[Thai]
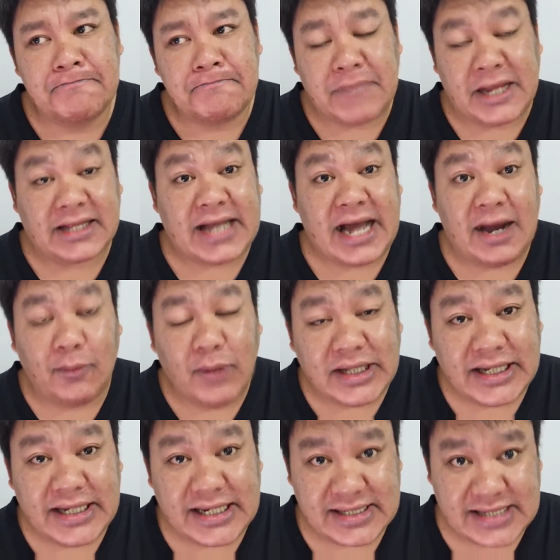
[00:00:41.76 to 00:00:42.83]
ในทางวิ
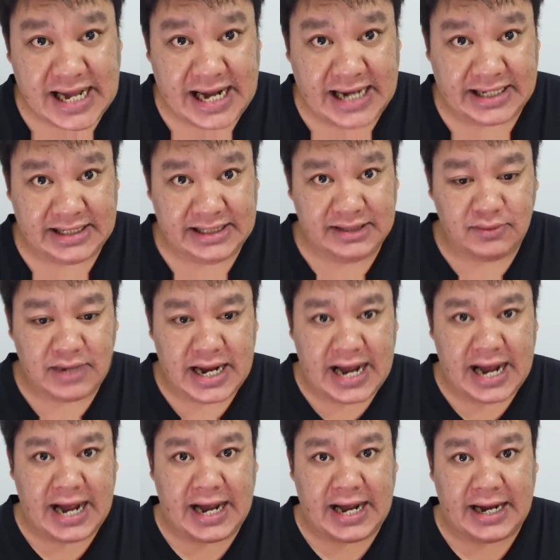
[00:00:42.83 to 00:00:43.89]
ทยาศาสตร์ หรือว่า
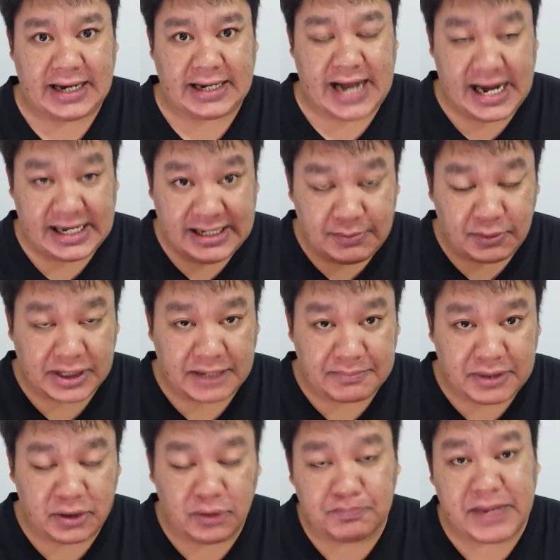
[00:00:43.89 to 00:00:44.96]
การที่พลเอก
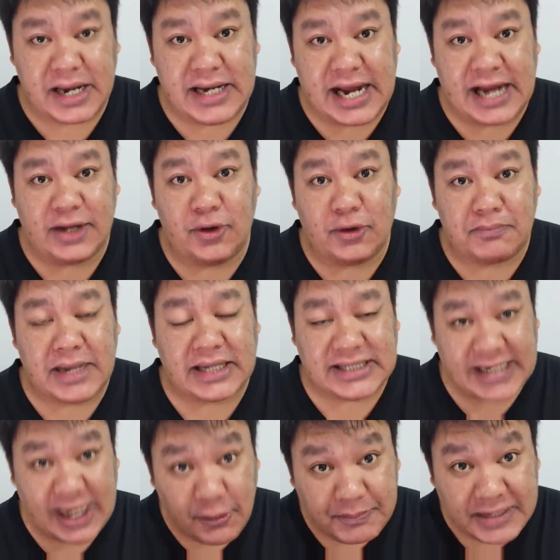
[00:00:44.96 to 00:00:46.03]
ประยุทธ์เป็นนายกมา
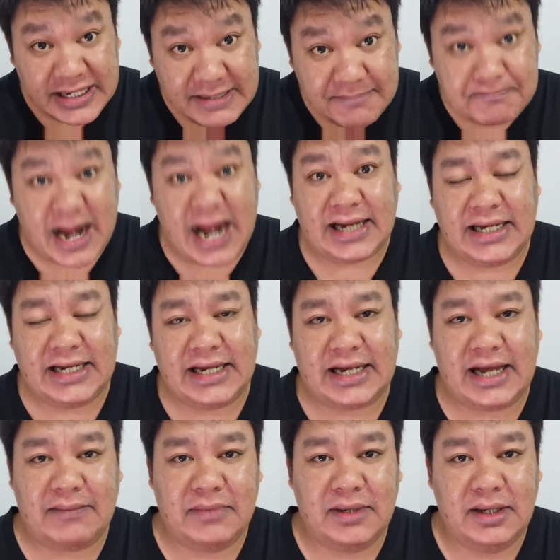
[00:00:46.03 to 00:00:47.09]
จะเข้าปีที่8เลย
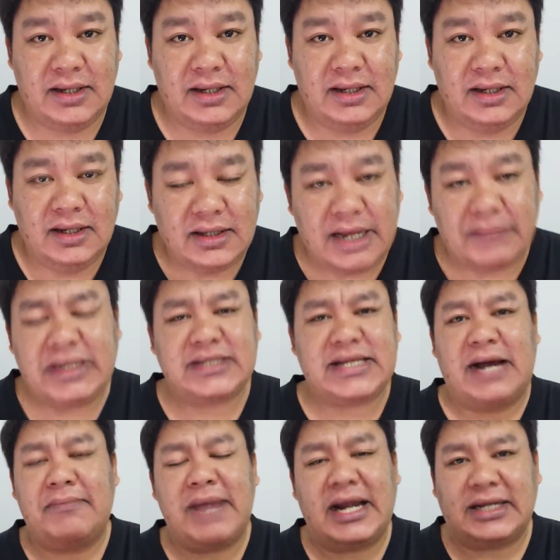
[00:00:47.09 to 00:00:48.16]
นะครับ ยังไม่
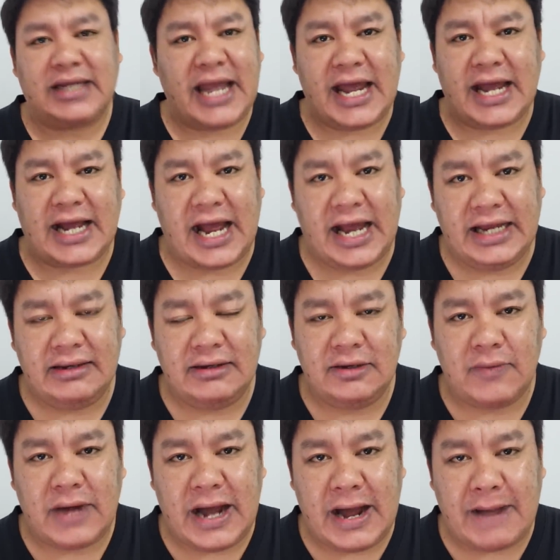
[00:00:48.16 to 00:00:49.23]
สามารถแก้ไขหรื
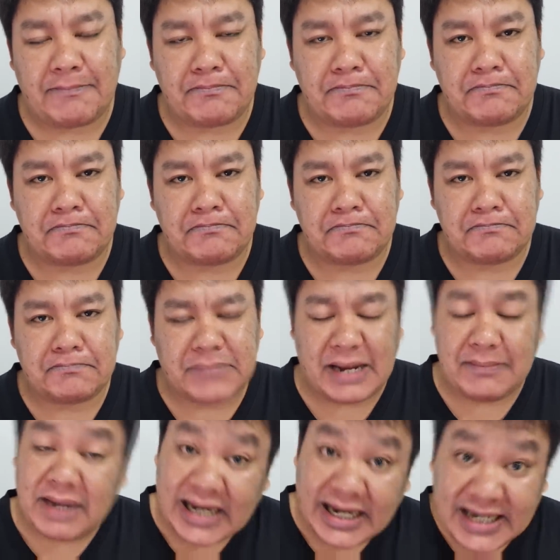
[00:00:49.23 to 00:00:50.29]
อว่า
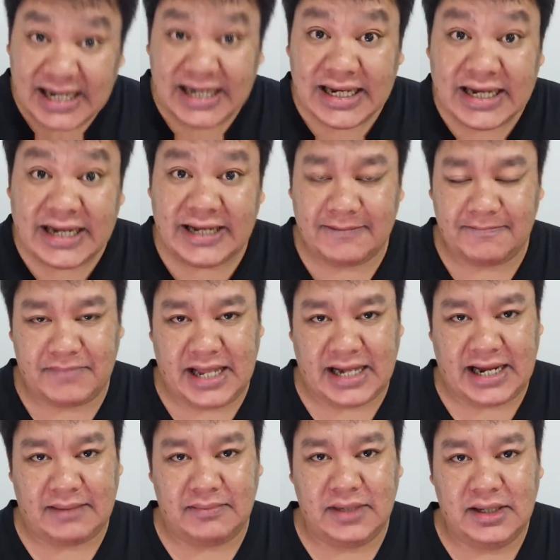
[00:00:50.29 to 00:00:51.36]
ทำอะไรได้เลย
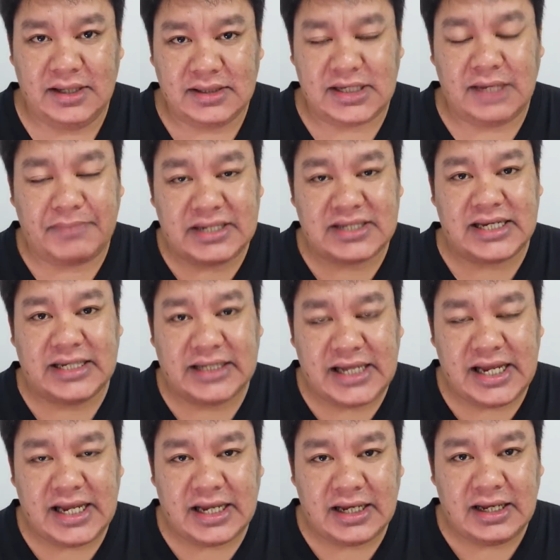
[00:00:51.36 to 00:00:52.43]
นะครับ ซึ่งเป็นสิ่ง
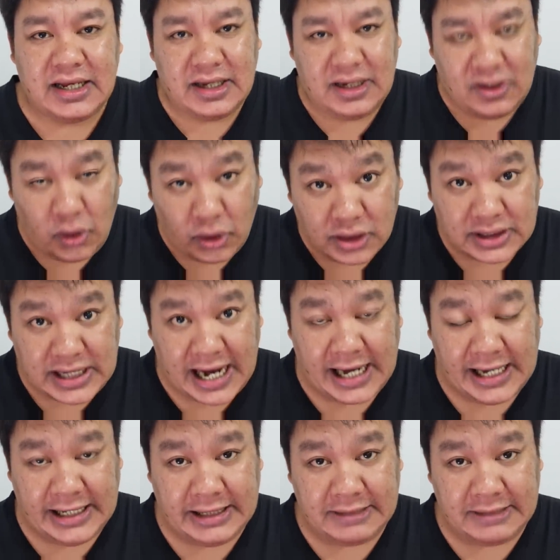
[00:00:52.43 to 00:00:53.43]
ที่คนไทย